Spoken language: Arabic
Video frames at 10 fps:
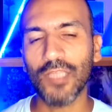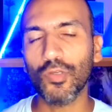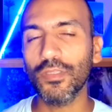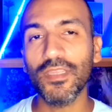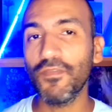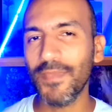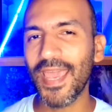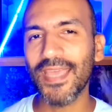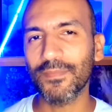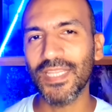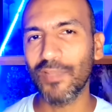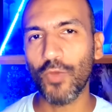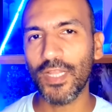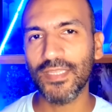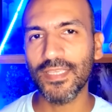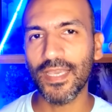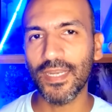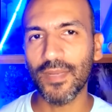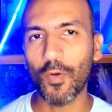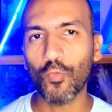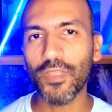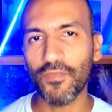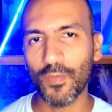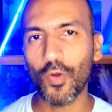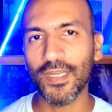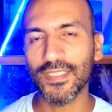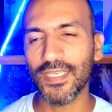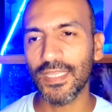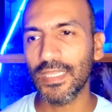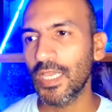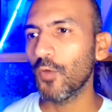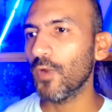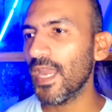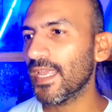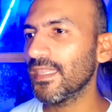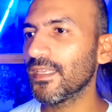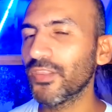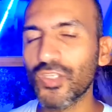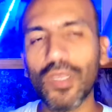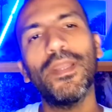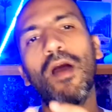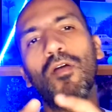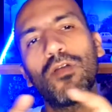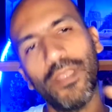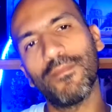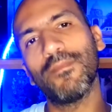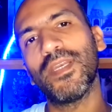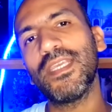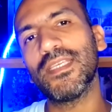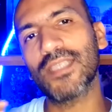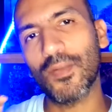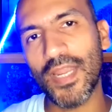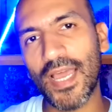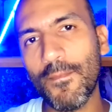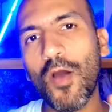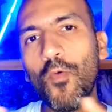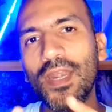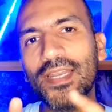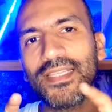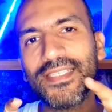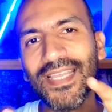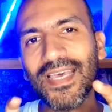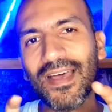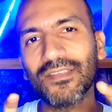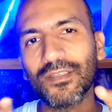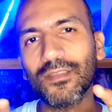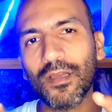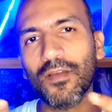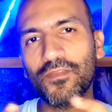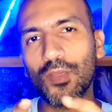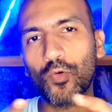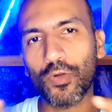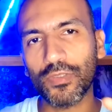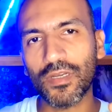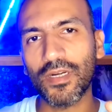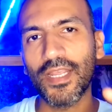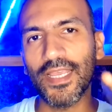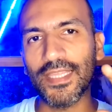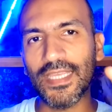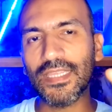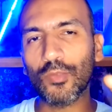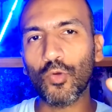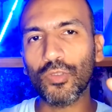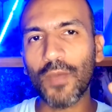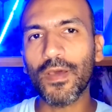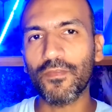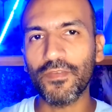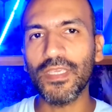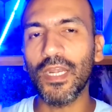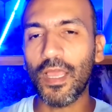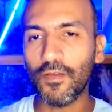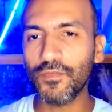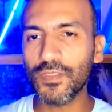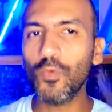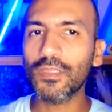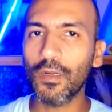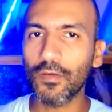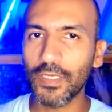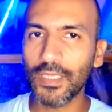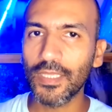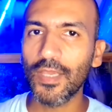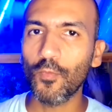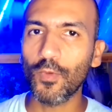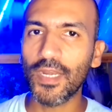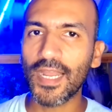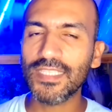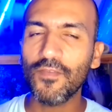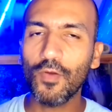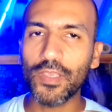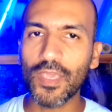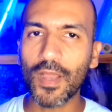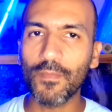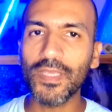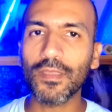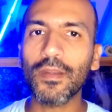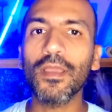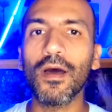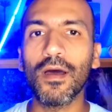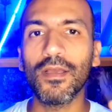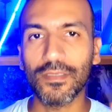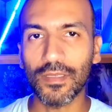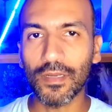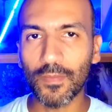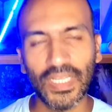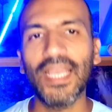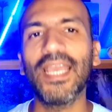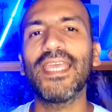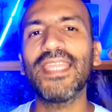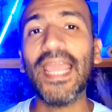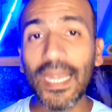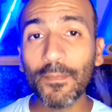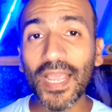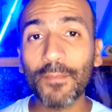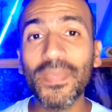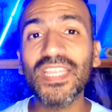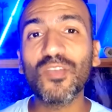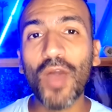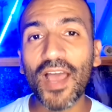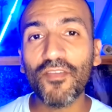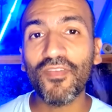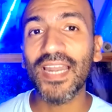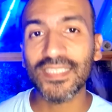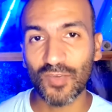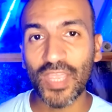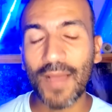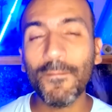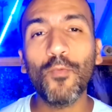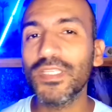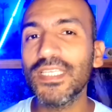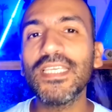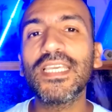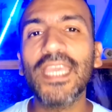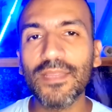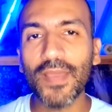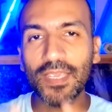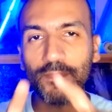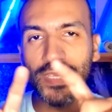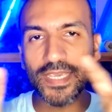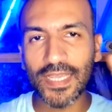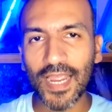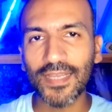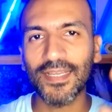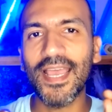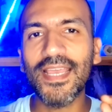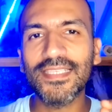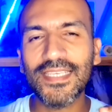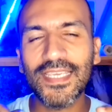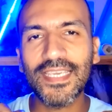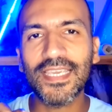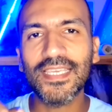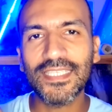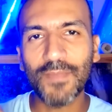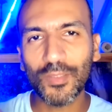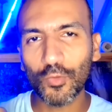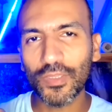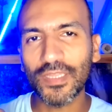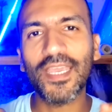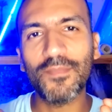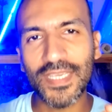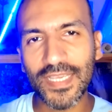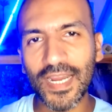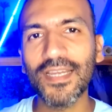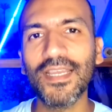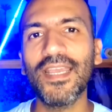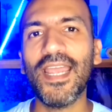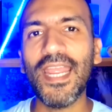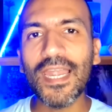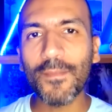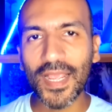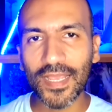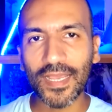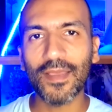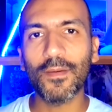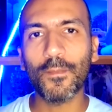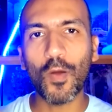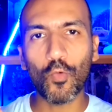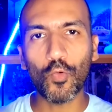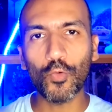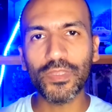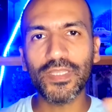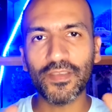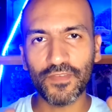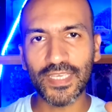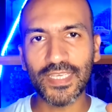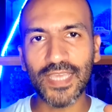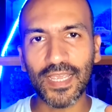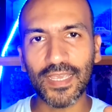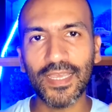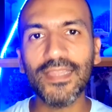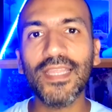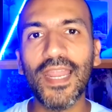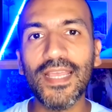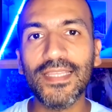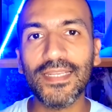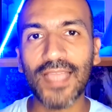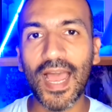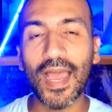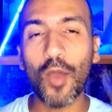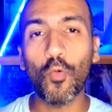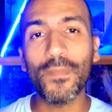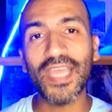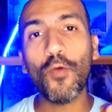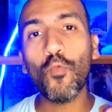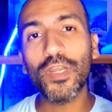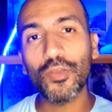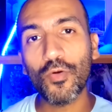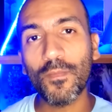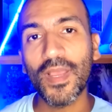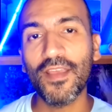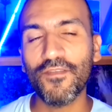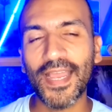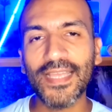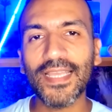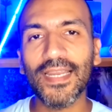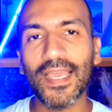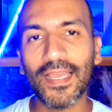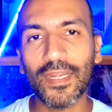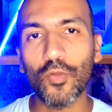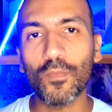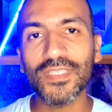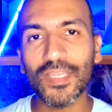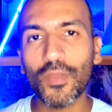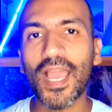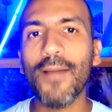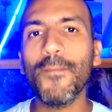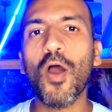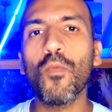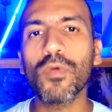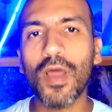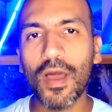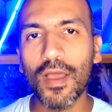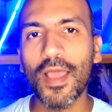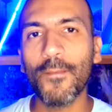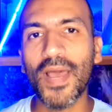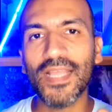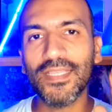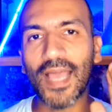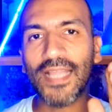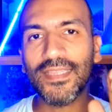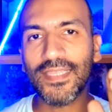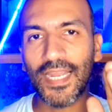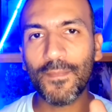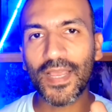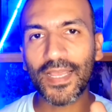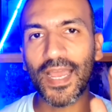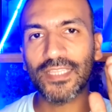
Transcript: اعتقد ان في مئات من الانواع الثانيه اللي موجوده في مخ الانسان ولكن النظام العقيم للثانويه العامه هو اللي اتزنق حضرتك في كورنر ان انت تختبر في الحفظ والتلقين وللاسف قيمك بطريقه ظالمه ان حلمك بيتوقف على ثانويه عامه ودي كذبه كبيره هذه كذبه كبيره حلمك موجود في ايدك انت اللي قادر تحققه من اول يوم في حياتك لاخر يوم ثانويه عامه عمرها ما هتحدد حلمك